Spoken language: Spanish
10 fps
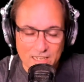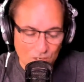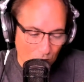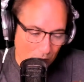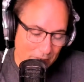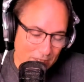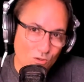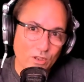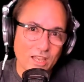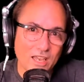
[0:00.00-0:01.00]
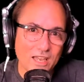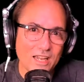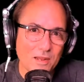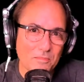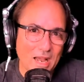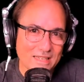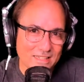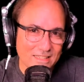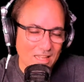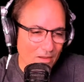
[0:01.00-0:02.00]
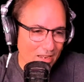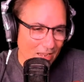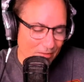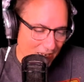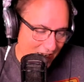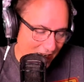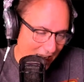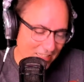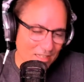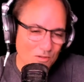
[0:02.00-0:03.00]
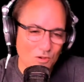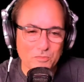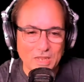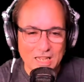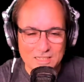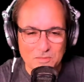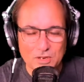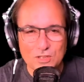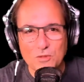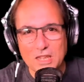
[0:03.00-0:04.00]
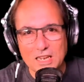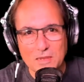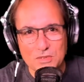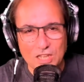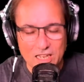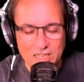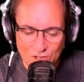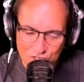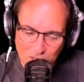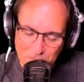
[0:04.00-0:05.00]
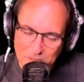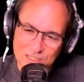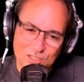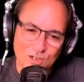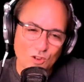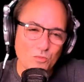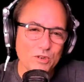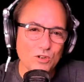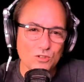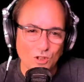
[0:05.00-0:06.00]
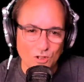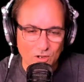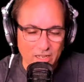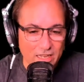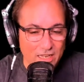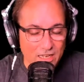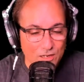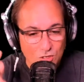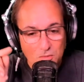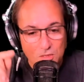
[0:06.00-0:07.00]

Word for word: Y hubo momentos que era más, estaba, había negativo, casi perdido más de la mitad y ahora ya pasé y se recuperó todo. Inclusive